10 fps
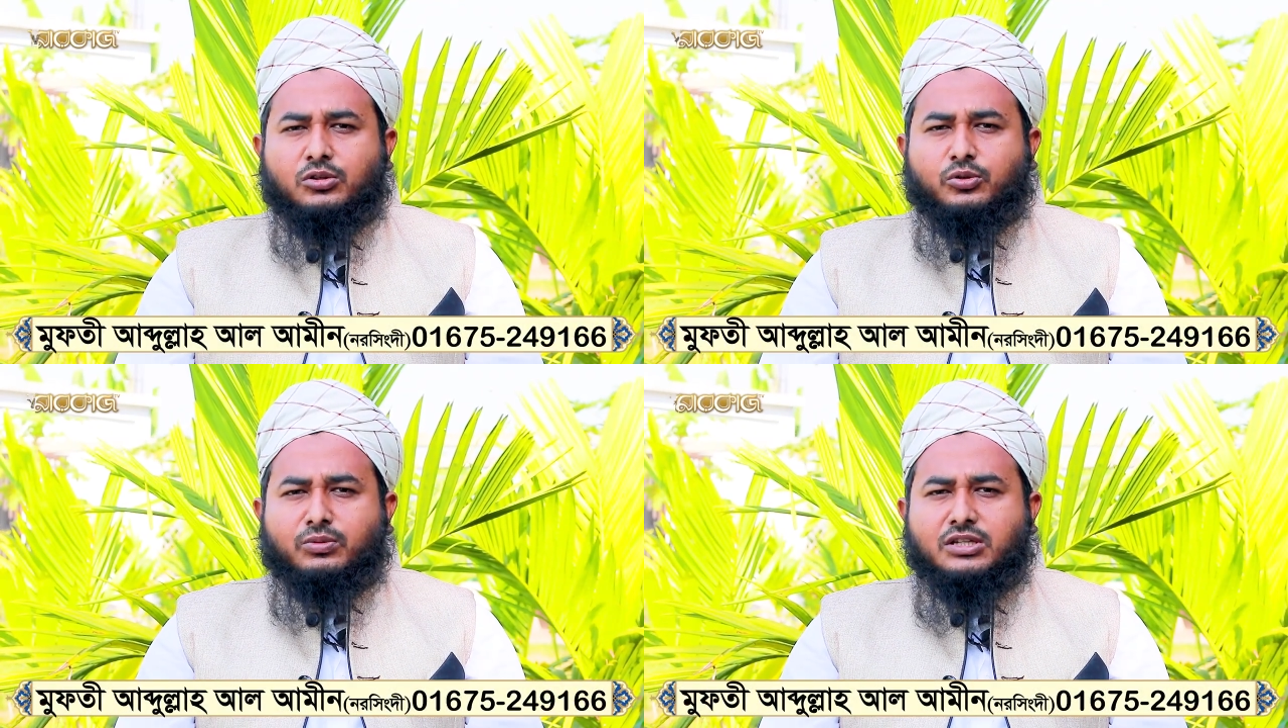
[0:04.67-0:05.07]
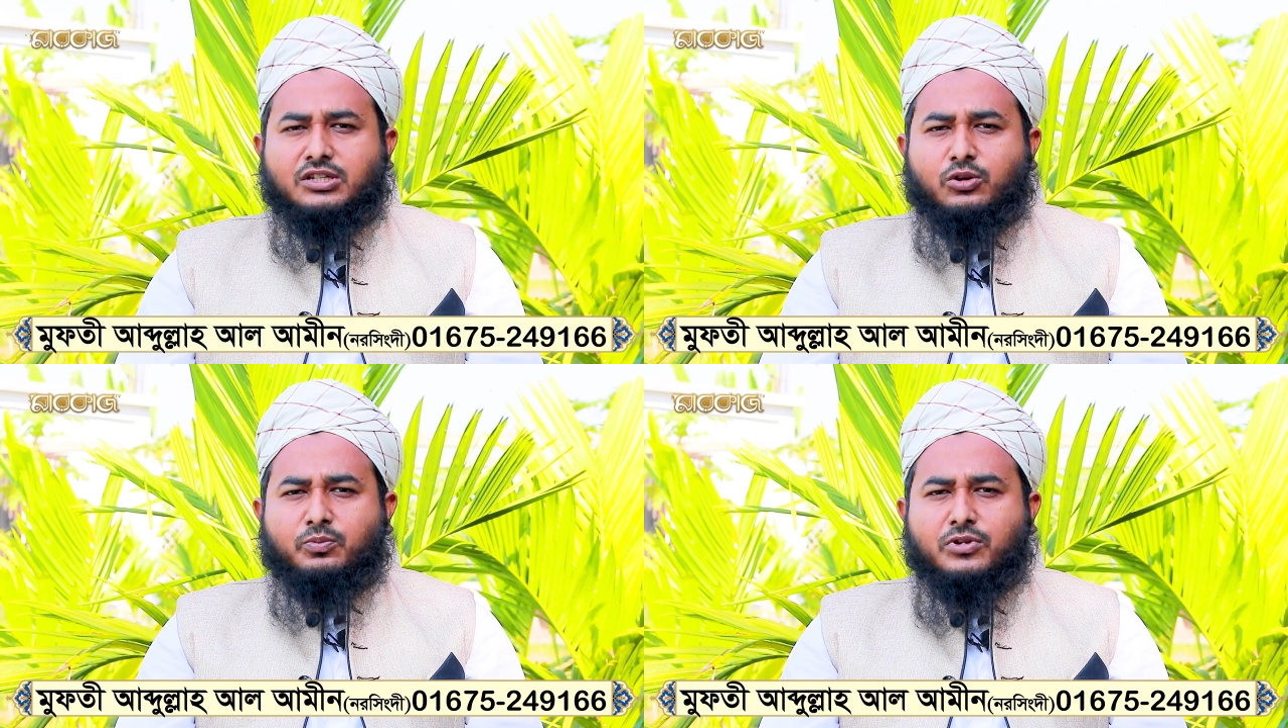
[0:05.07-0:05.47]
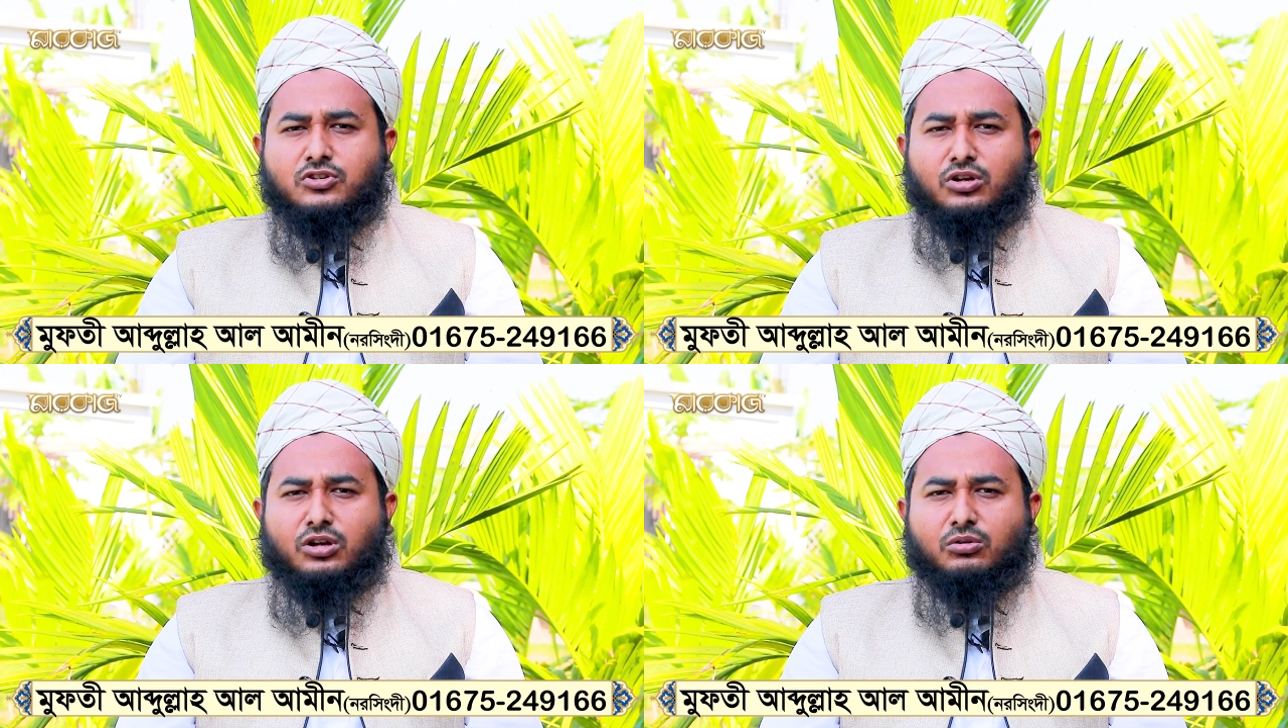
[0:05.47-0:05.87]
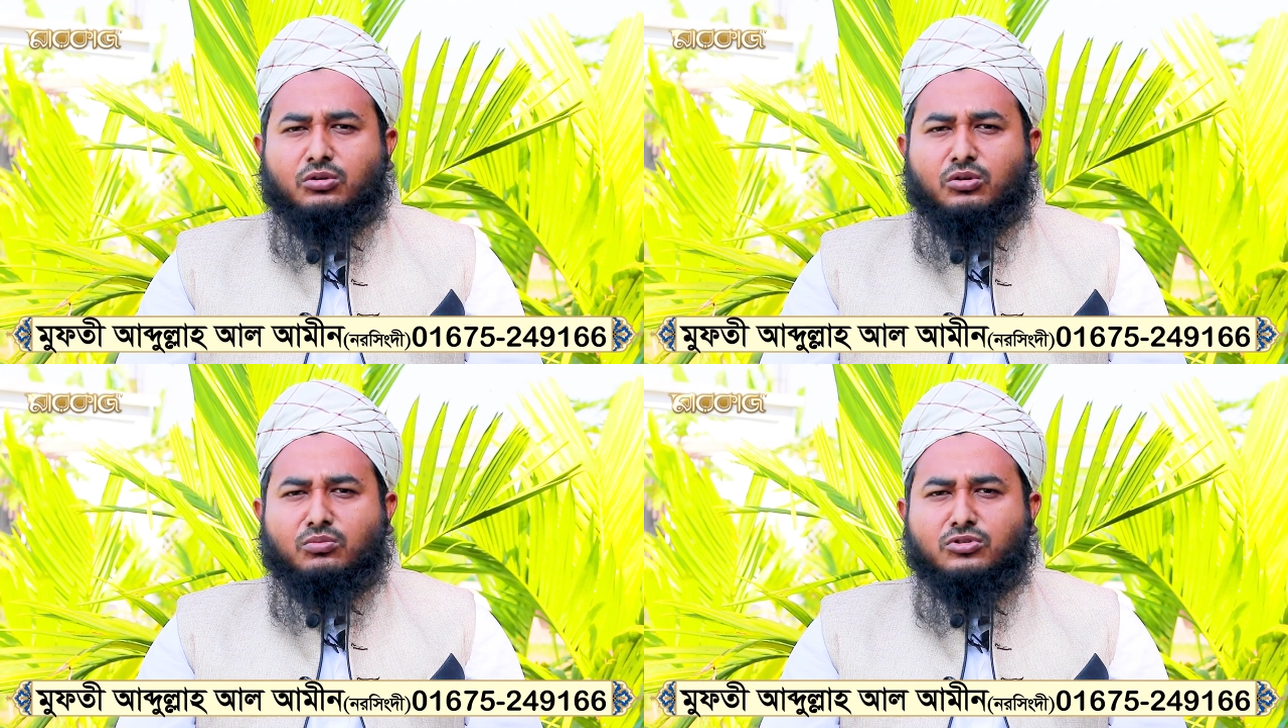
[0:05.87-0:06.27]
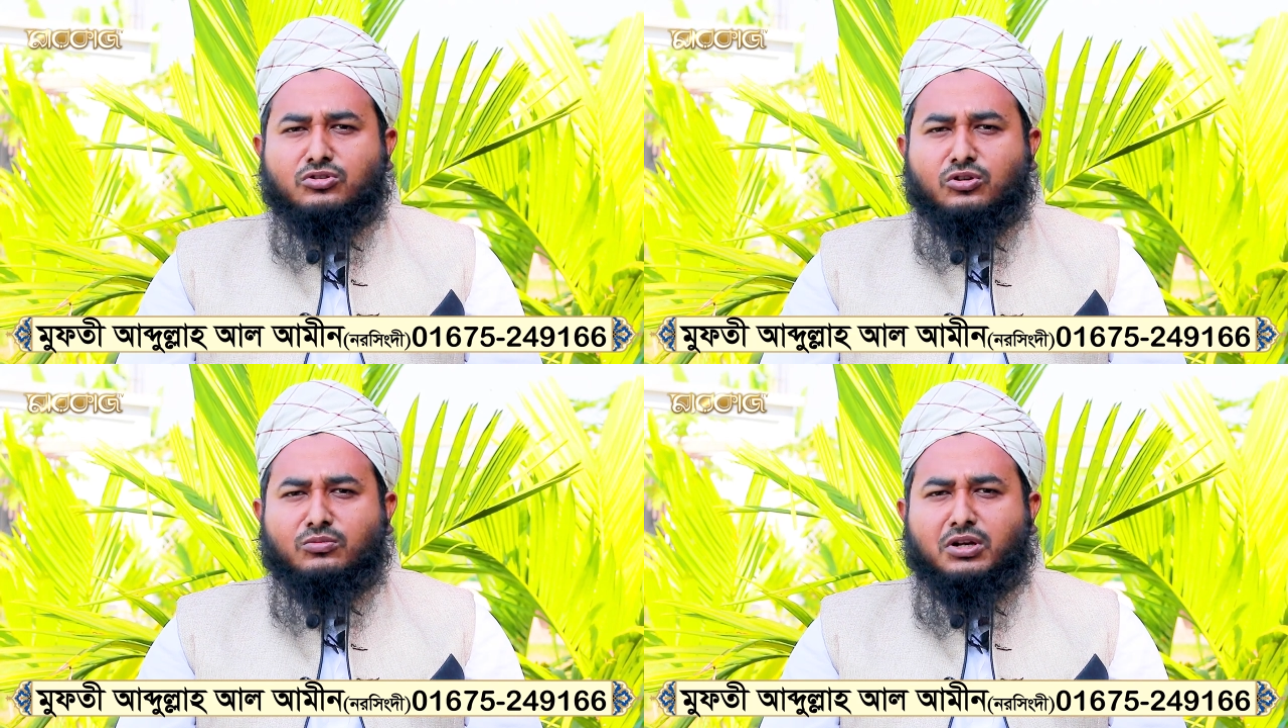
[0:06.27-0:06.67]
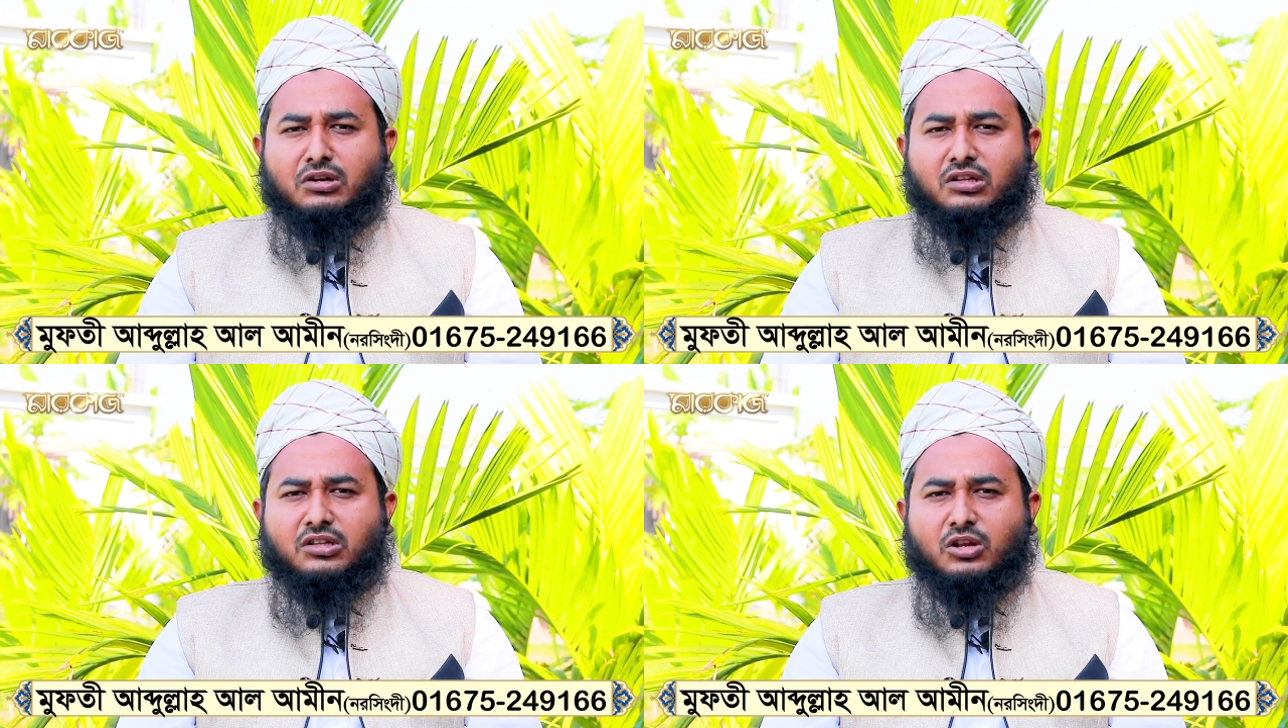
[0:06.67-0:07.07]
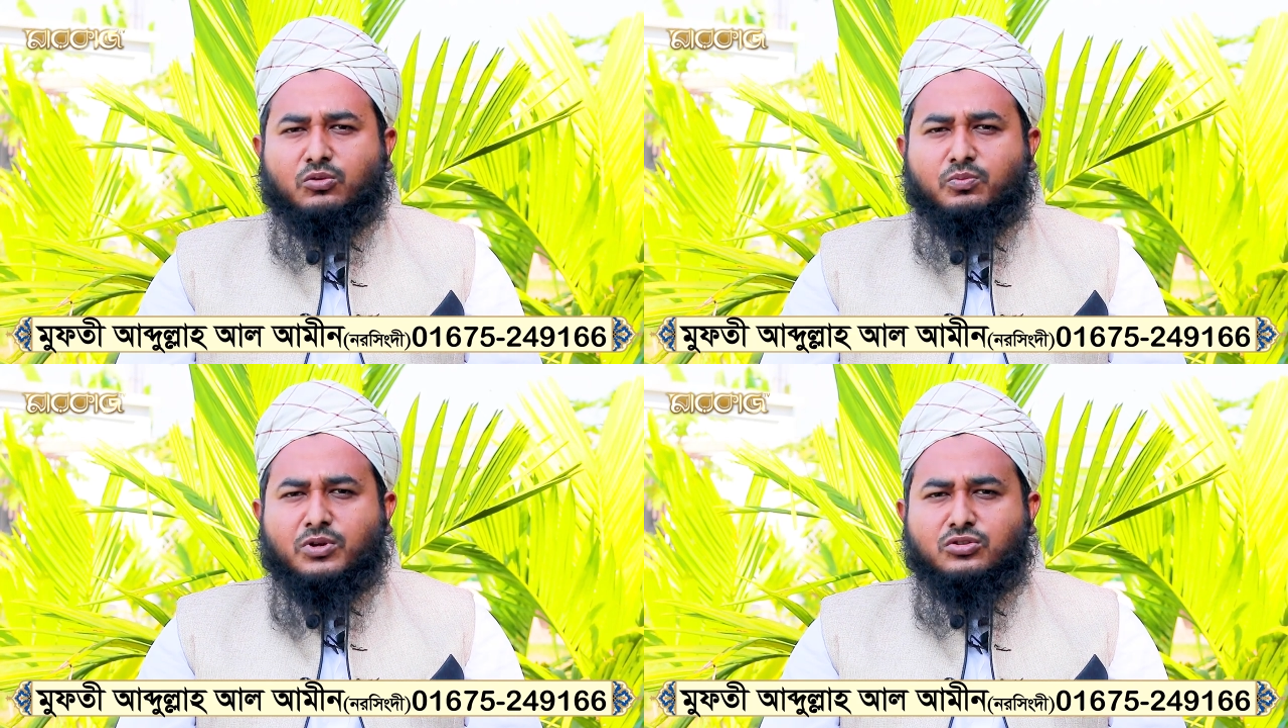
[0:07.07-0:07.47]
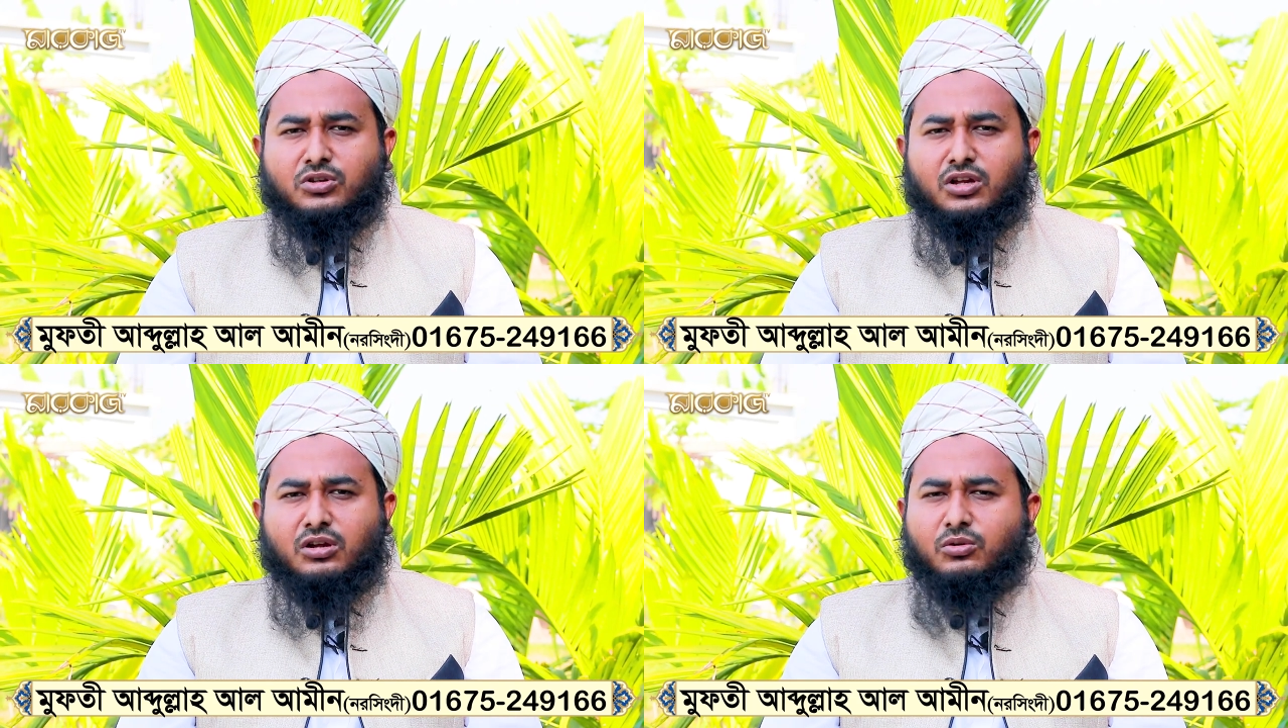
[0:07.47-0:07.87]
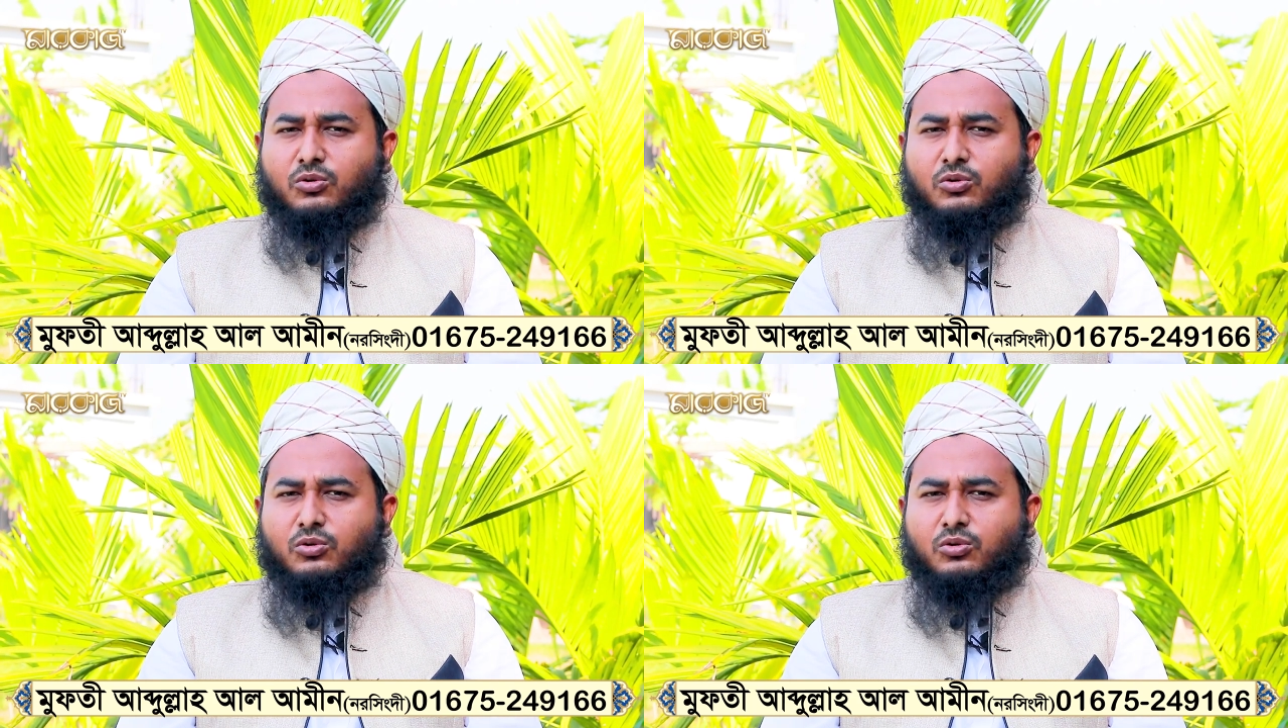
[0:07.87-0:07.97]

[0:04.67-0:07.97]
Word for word: তোমরা যার উপাসনা করো মুসলমানরা তার উপাসনা